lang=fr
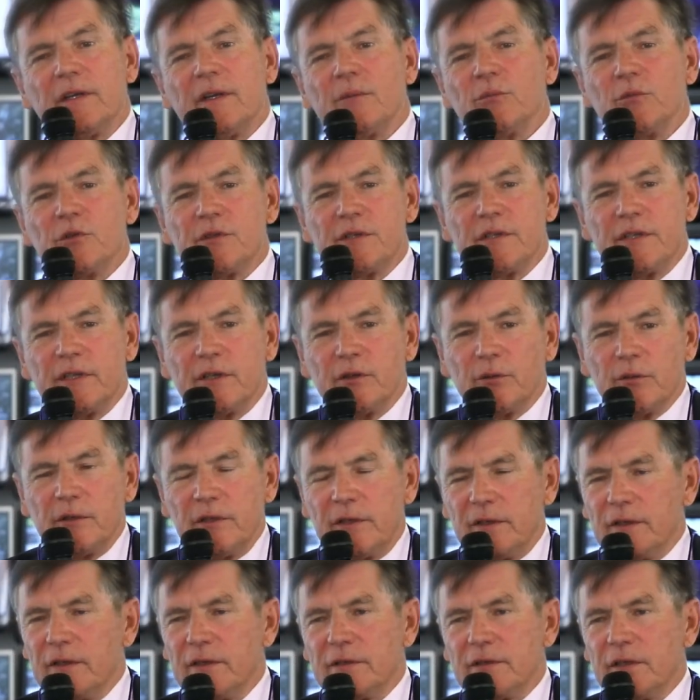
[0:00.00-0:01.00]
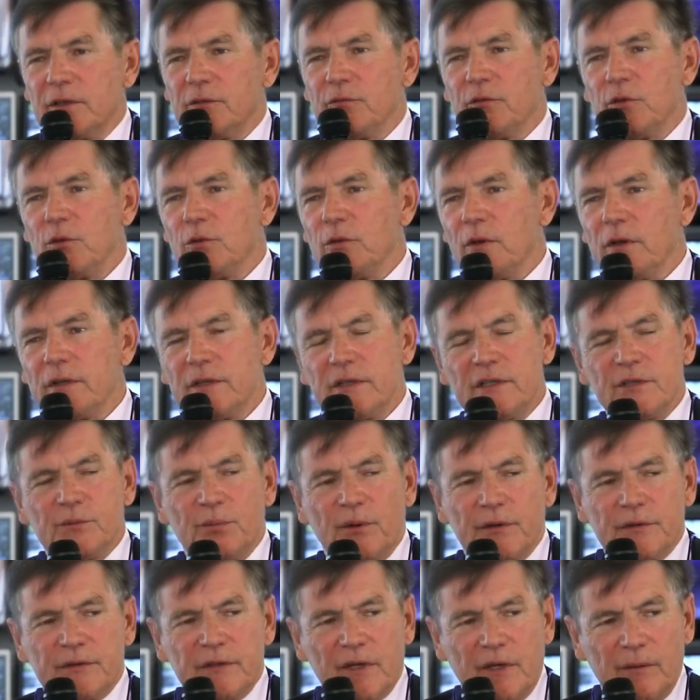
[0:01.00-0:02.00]
termes de sécurité, c'est devenu
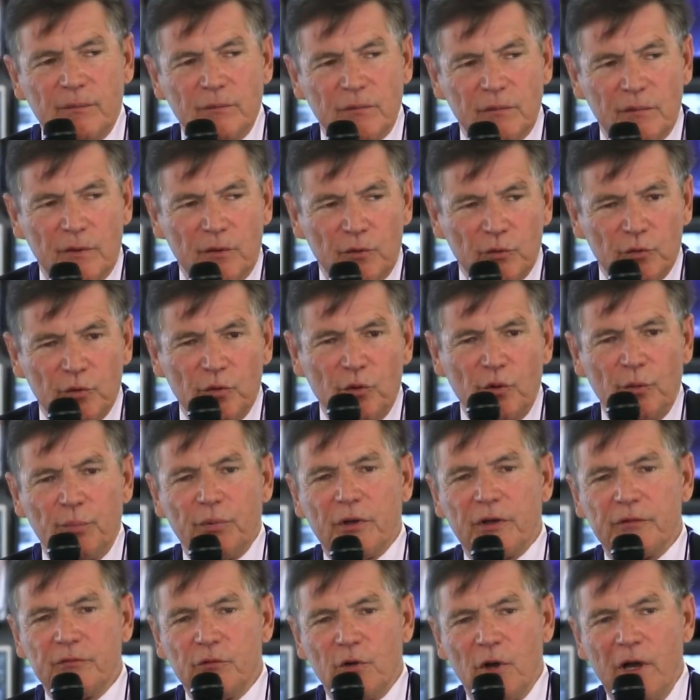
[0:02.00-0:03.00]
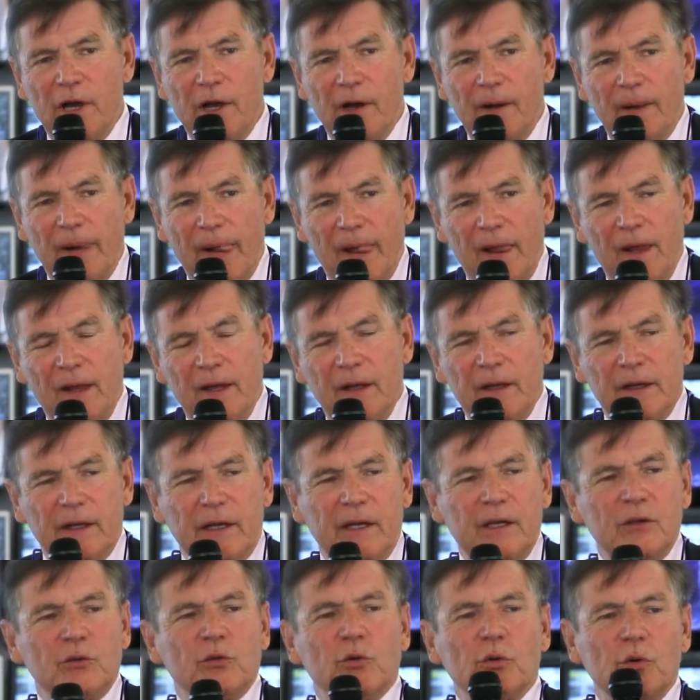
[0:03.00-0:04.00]
indispensable de le prévoir
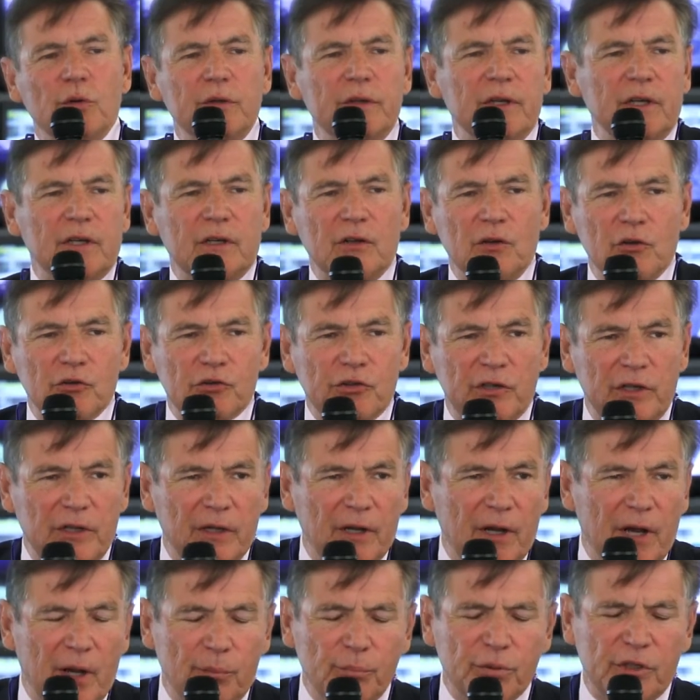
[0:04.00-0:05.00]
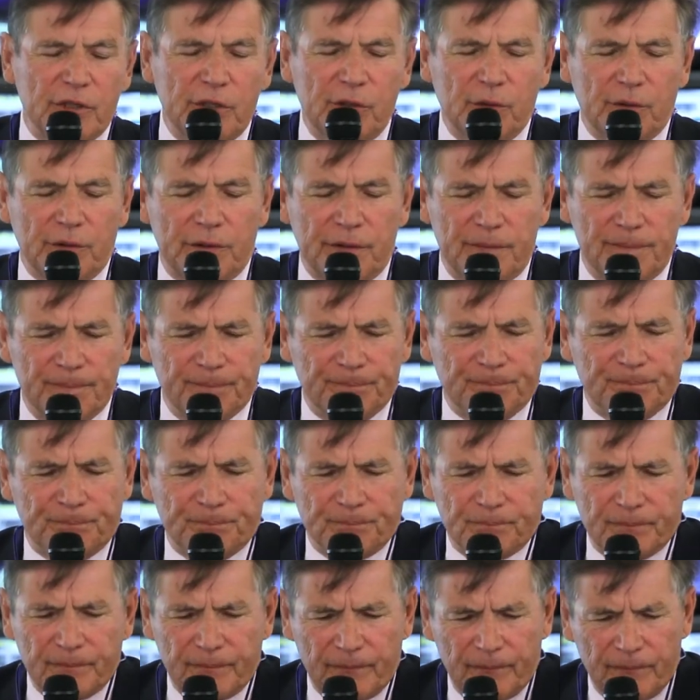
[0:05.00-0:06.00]
et de le déclencher a priori.
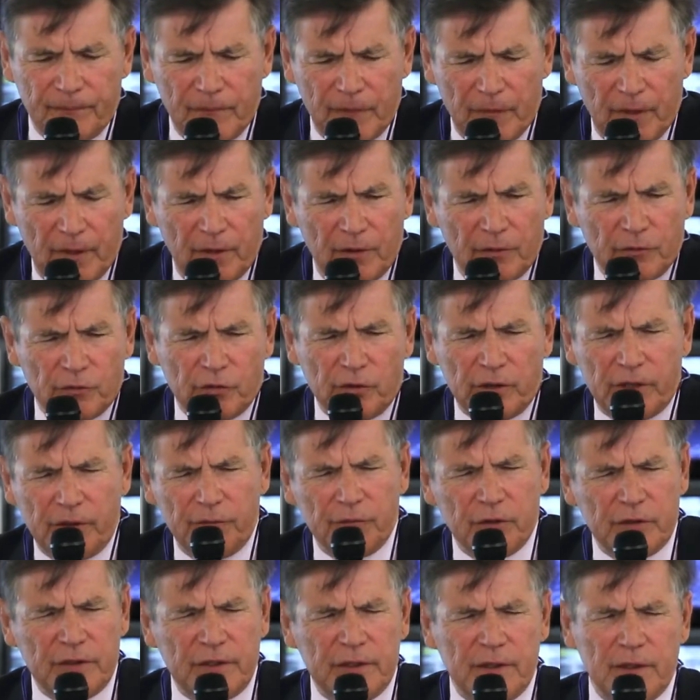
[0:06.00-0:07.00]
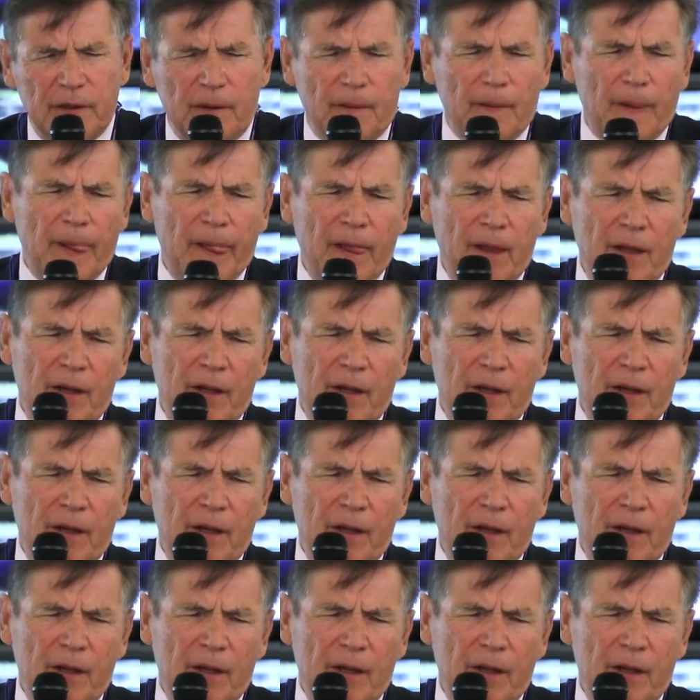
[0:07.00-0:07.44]
Ce qui veut dire